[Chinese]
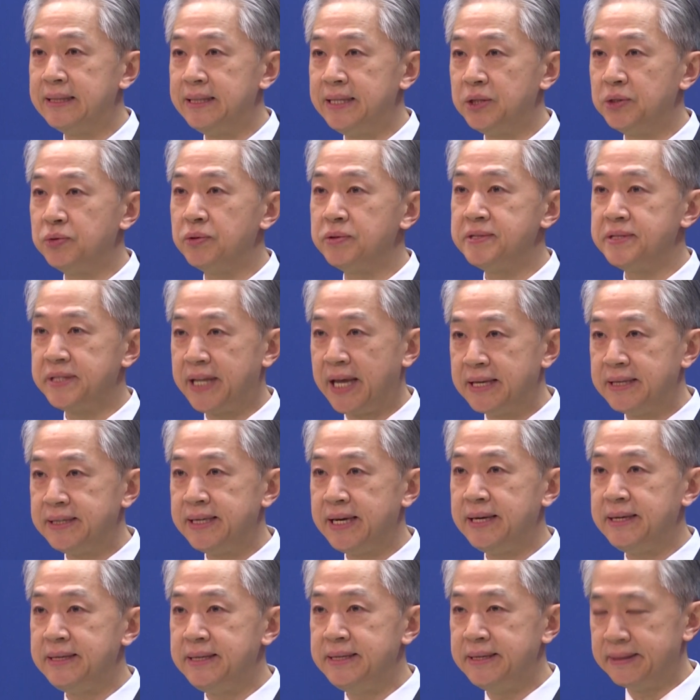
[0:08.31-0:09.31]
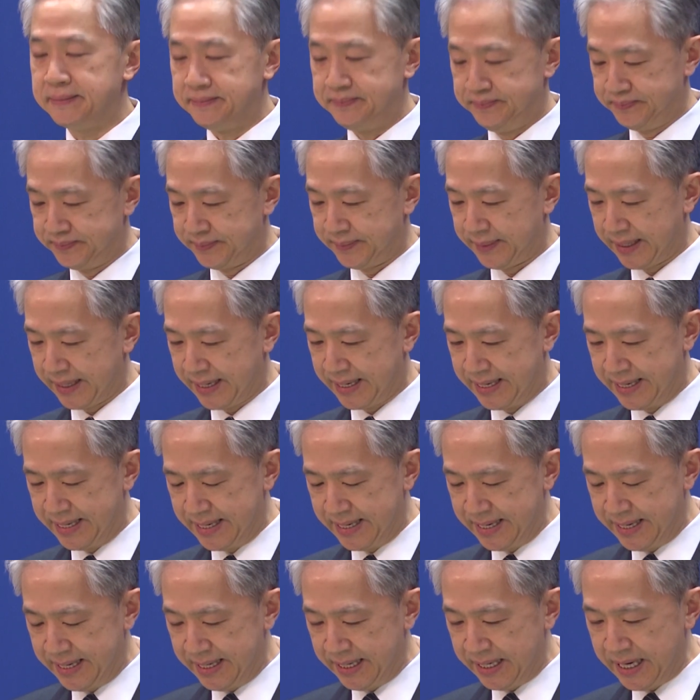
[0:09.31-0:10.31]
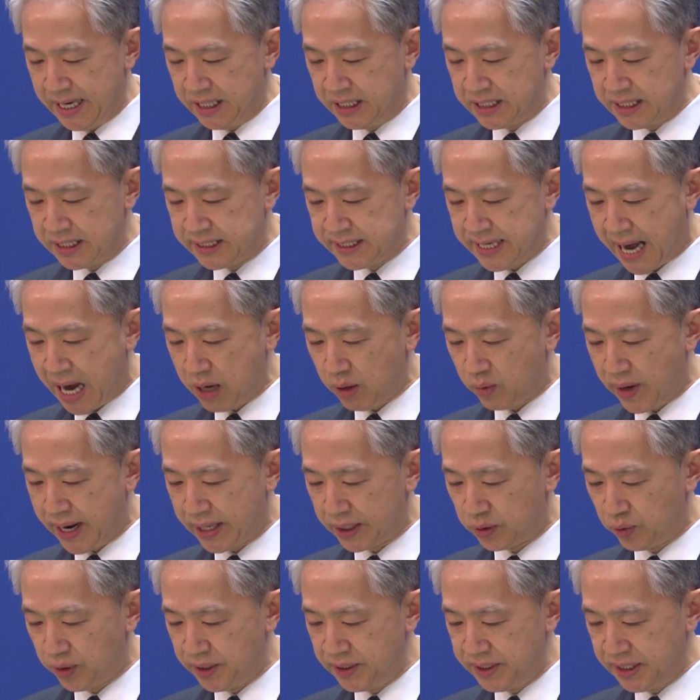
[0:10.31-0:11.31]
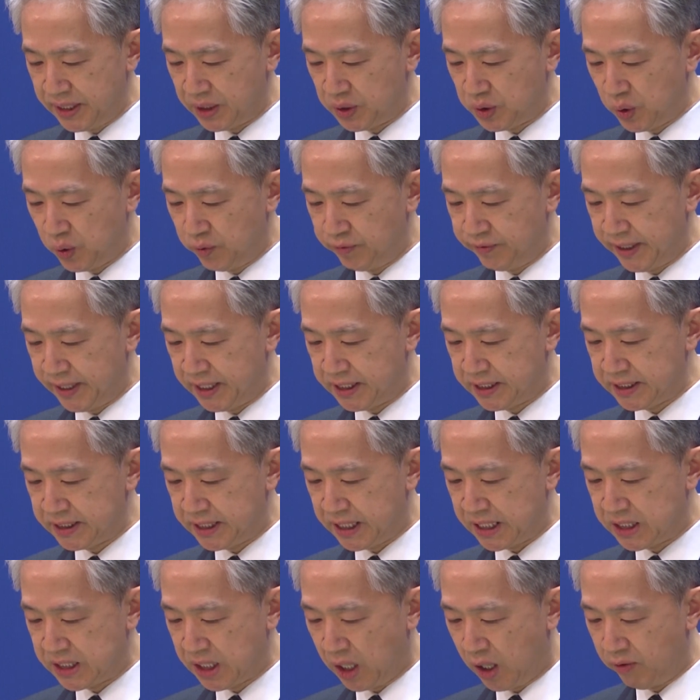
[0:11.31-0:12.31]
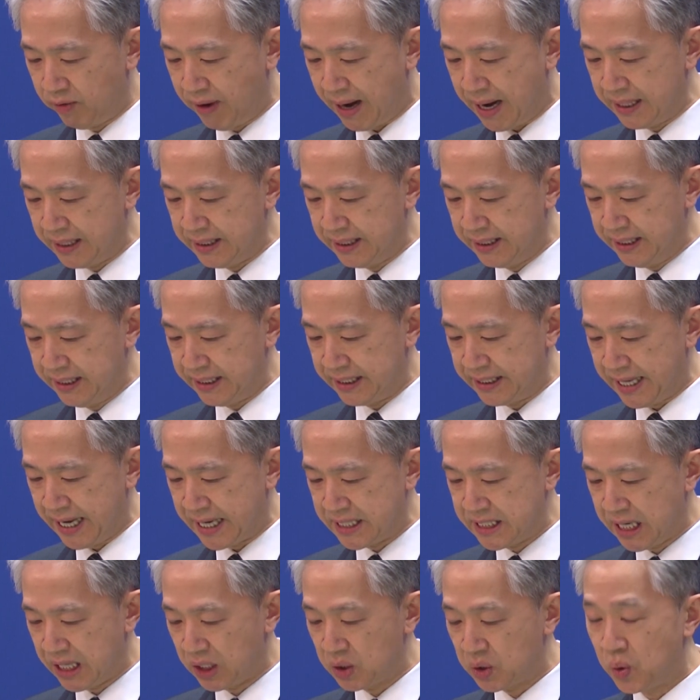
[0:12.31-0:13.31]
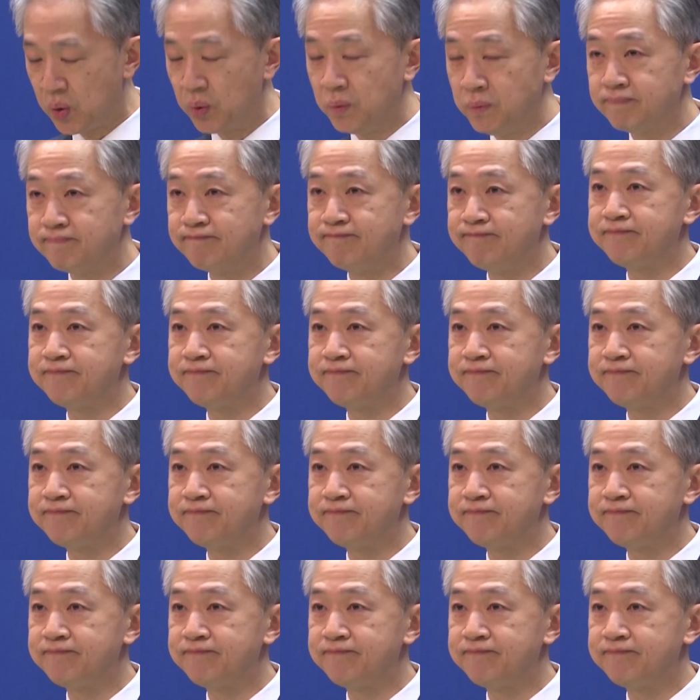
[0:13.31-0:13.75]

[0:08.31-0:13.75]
提出四点建议：一是加快推进中非实体交往和理念相通。